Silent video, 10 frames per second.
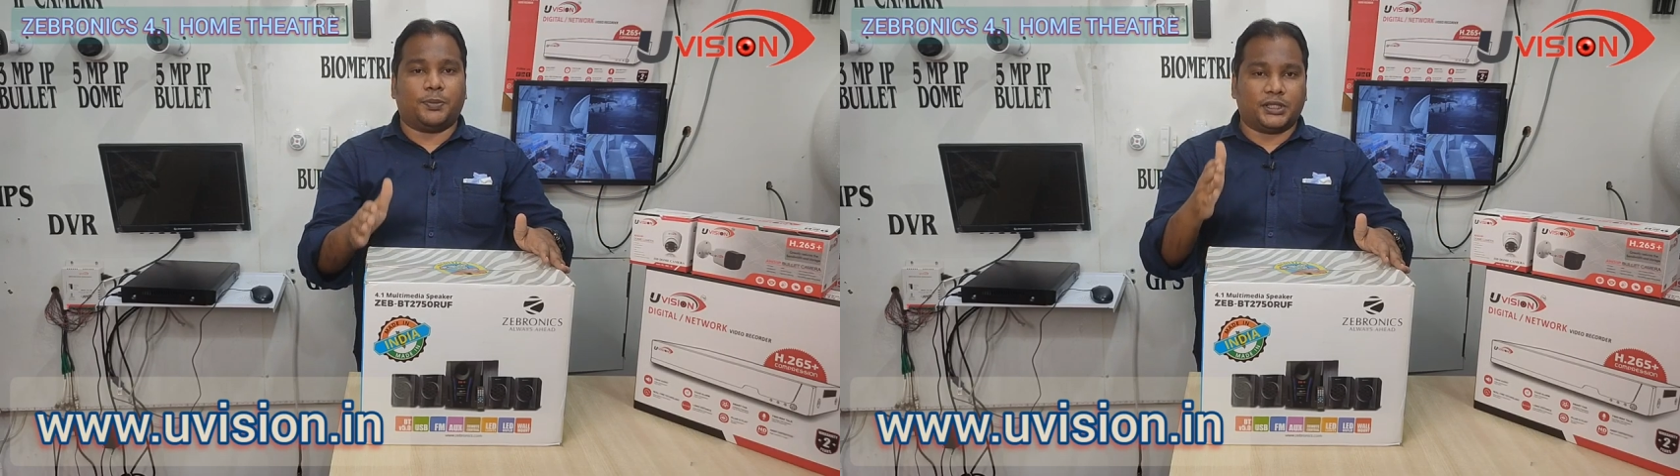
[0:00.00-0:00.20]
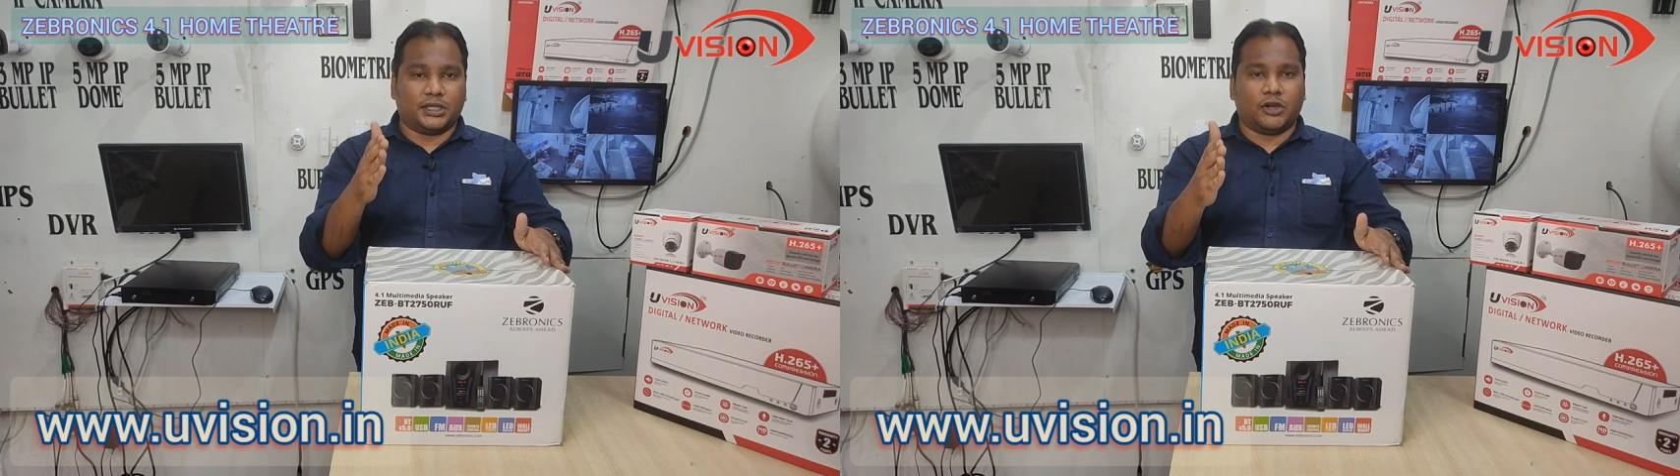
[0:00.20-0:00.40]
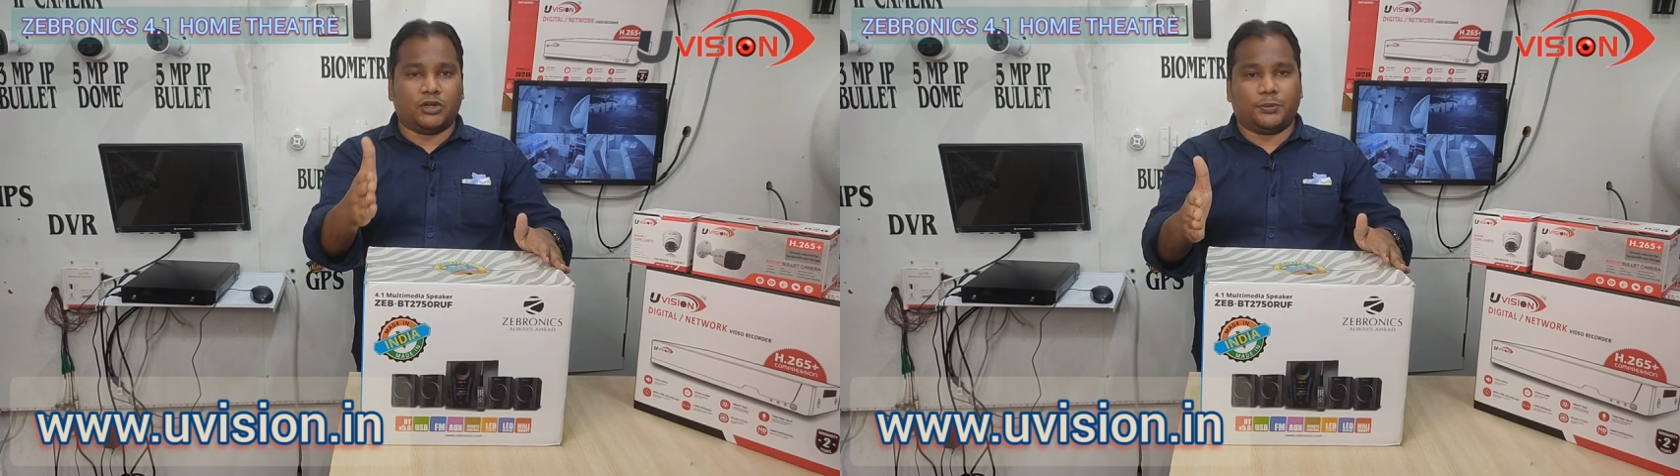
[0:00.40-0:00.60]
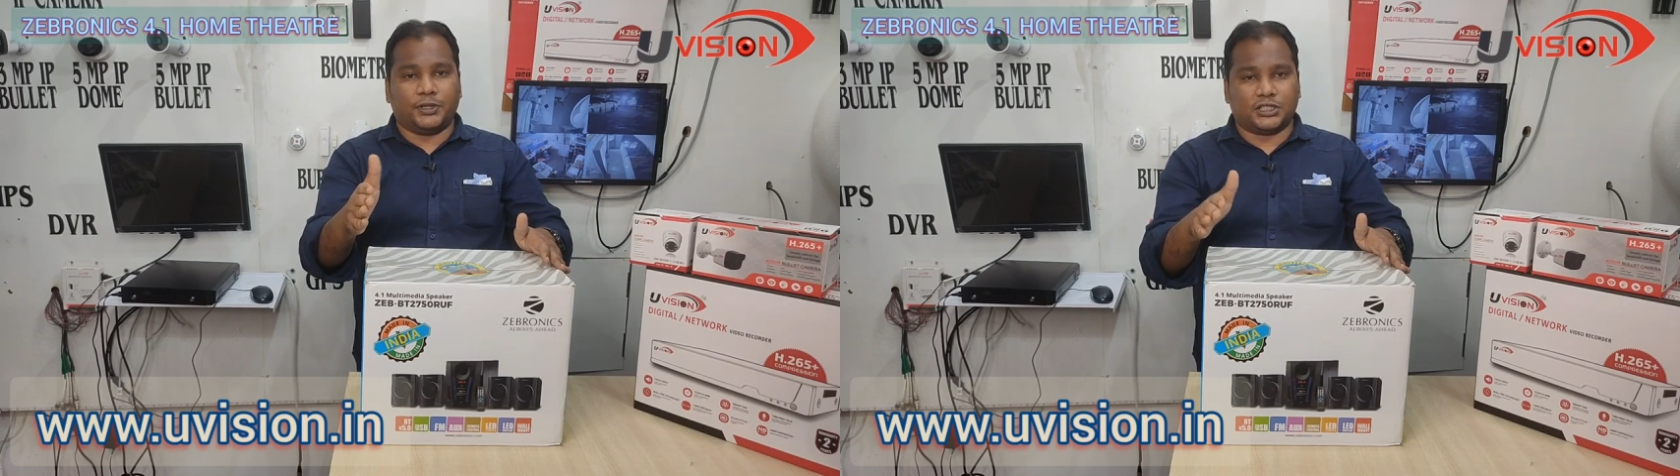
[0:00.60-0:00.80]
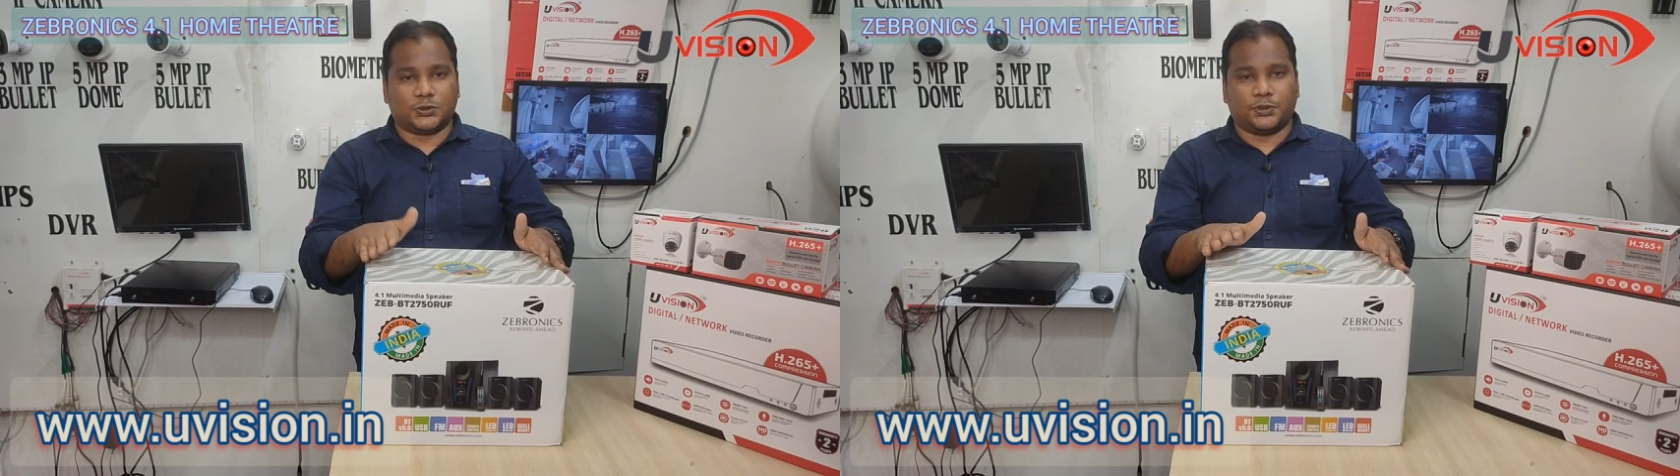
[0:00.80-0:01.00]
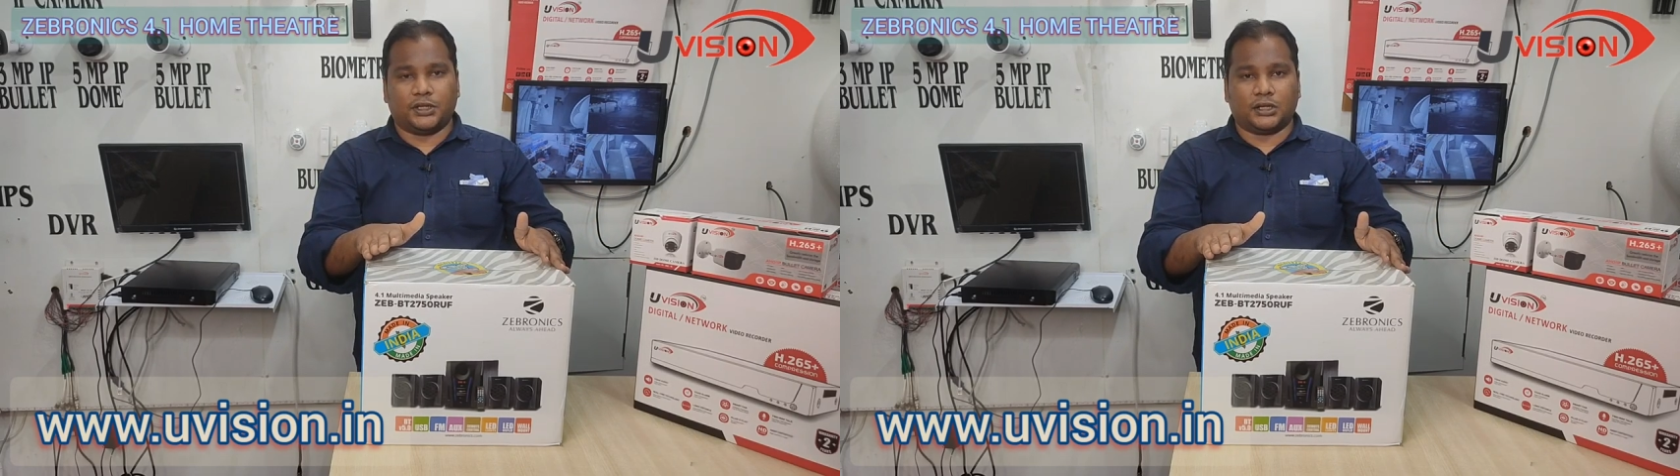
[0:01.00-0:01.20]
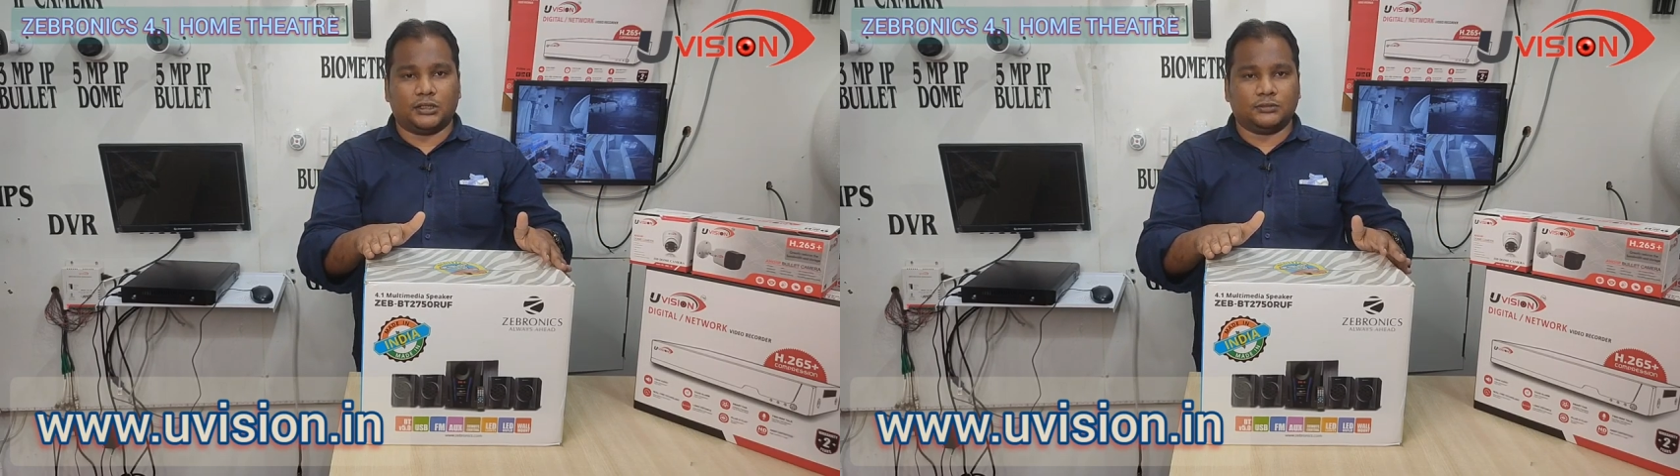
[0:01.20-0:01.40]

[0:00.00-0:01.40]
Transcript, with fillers: பார்த்து நீங்க அவங்ககிட்ட பர்ச்சேஸ் பண்ணிக்கலாம்